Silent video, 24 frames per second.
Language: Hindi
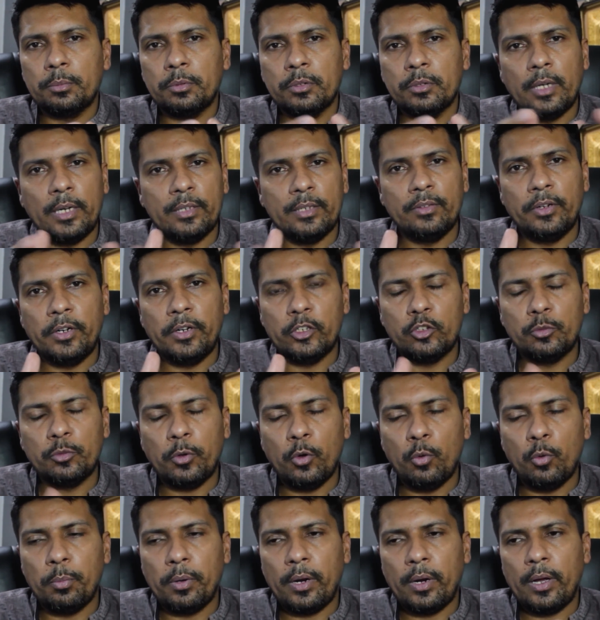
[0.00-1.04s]
सब्सिडाइज रेट्स
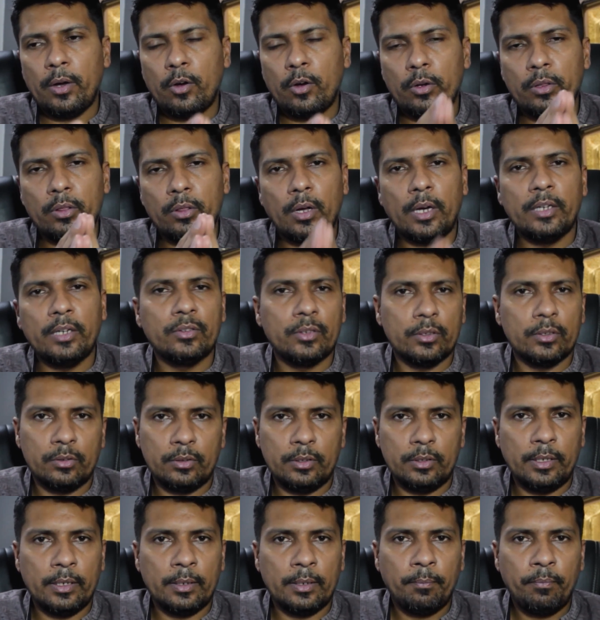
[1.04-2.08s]
के ऊपर है और इंतहाई
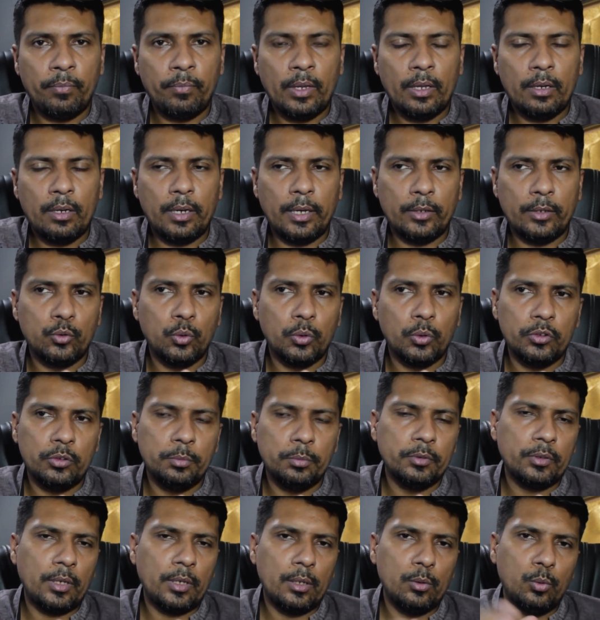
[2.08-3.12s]
सस्ती है लाइक like, छोटी
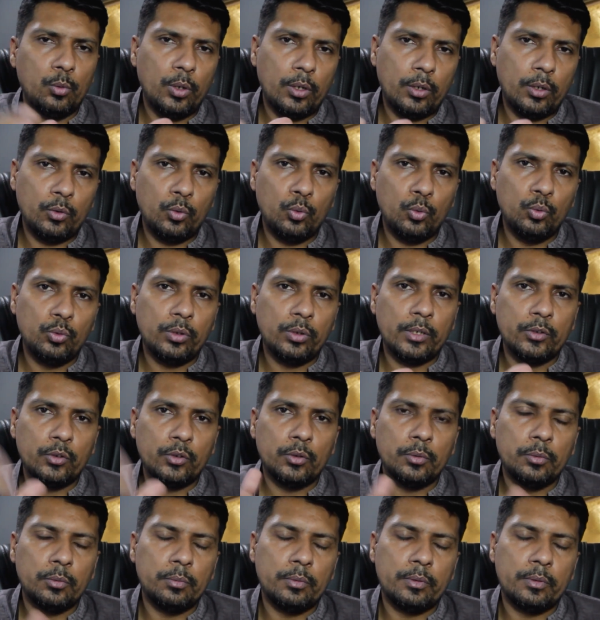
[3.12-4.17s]
सी मिसाल दूँ ना कि दूध का
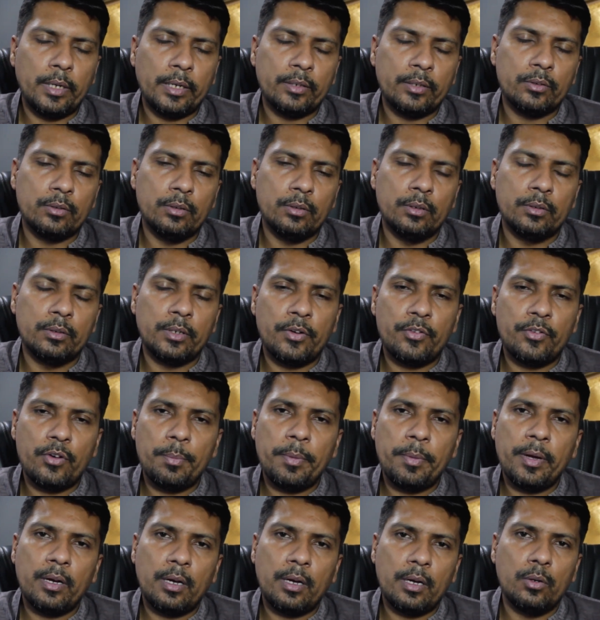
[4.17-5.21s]
जो टैक्स टेट्रा
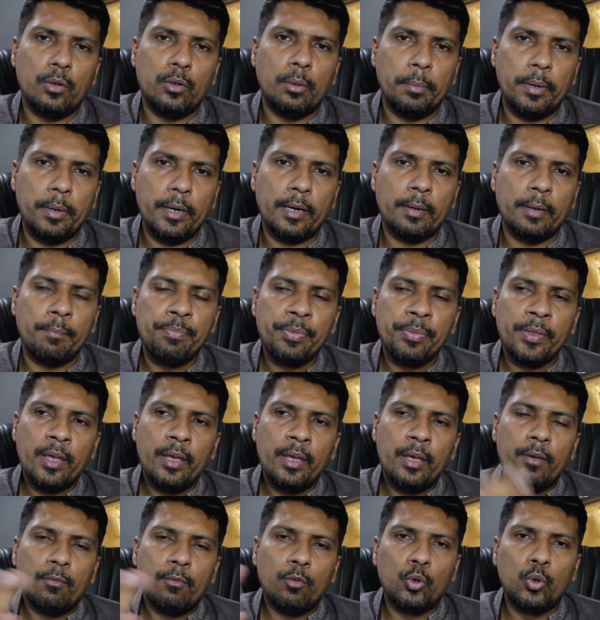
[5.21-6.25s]
पैक का डब्बा है
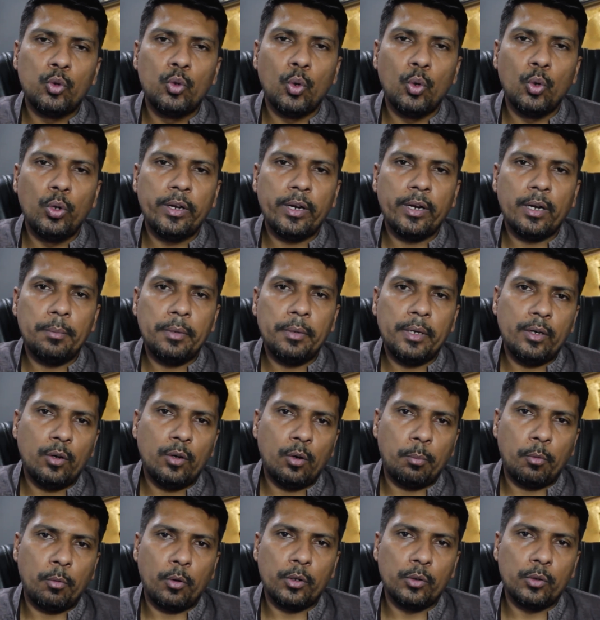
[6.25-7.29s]
वो दो लेरा में
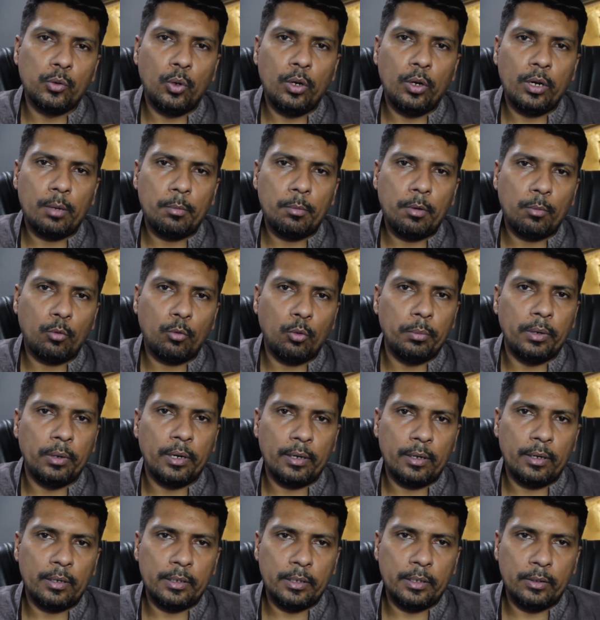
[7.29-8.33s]
और पौने दो लेरा में आपको
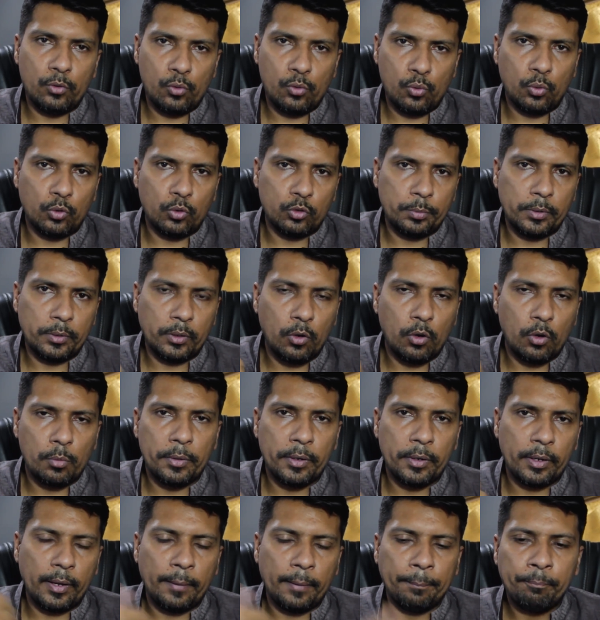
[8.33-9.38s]
मिलेगा इन स्टोर्स पे
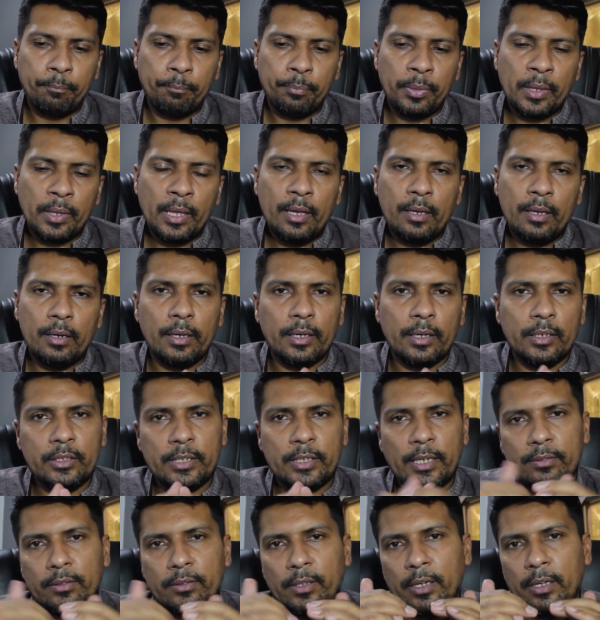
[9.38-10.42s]
गवर्नमेंट के लेकिन
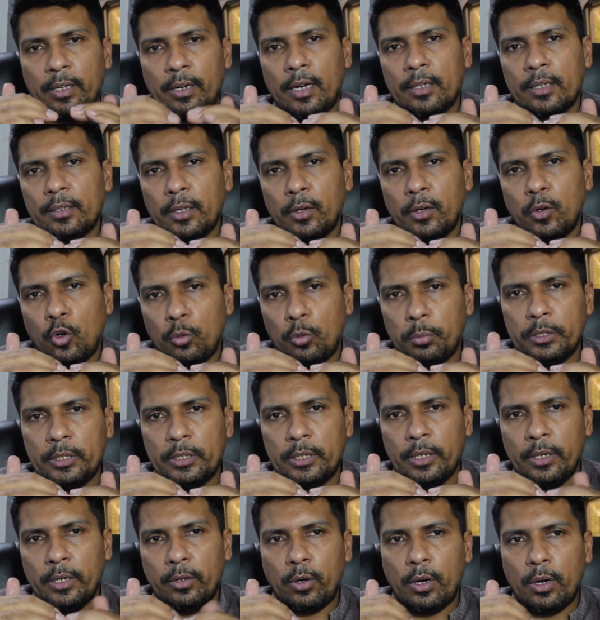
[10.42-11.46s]
जैसे ही रात के नौ
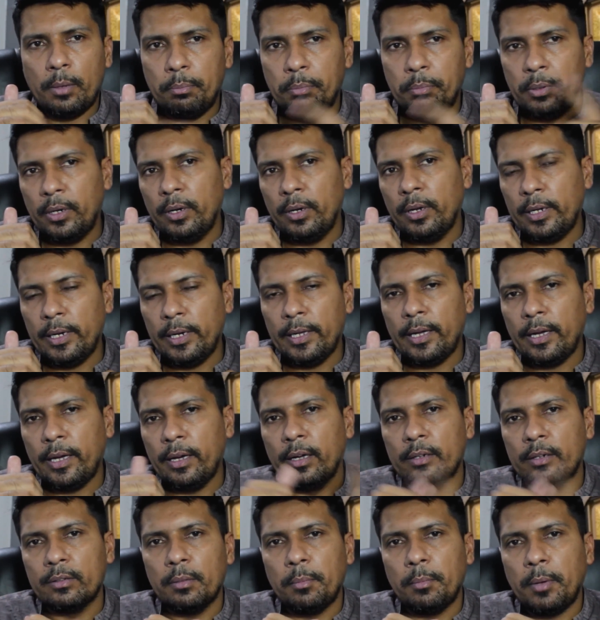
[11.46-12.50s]
बजेंगे और आप फिर निकलेंगे
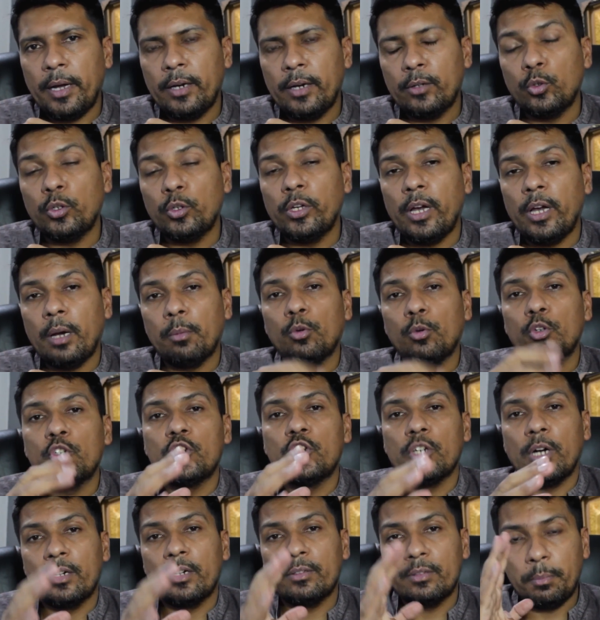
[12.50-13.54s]
घर से बाहर तो ये आपको
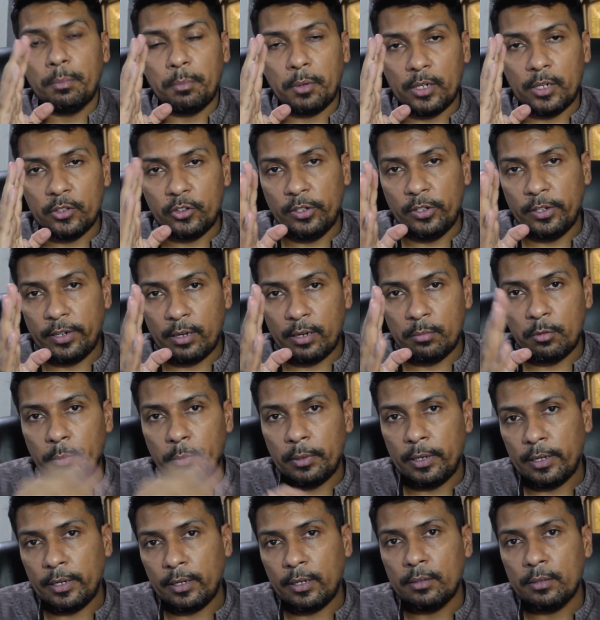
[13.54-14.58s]
चार से पाँच लेरा में
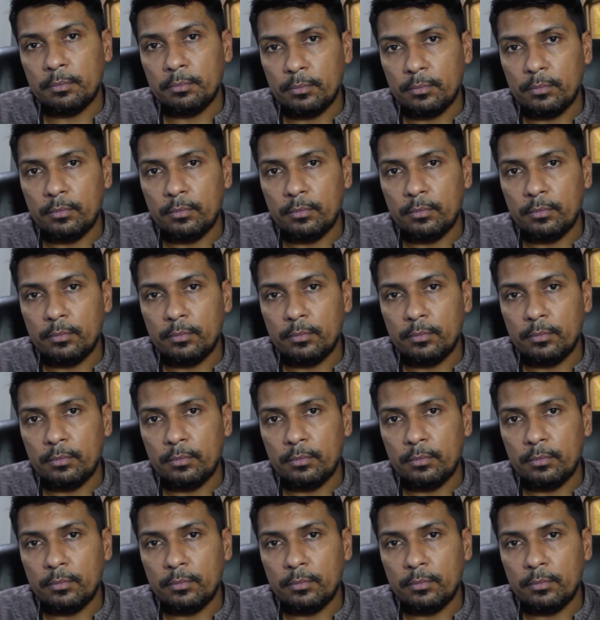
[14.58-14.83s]
मिलेगा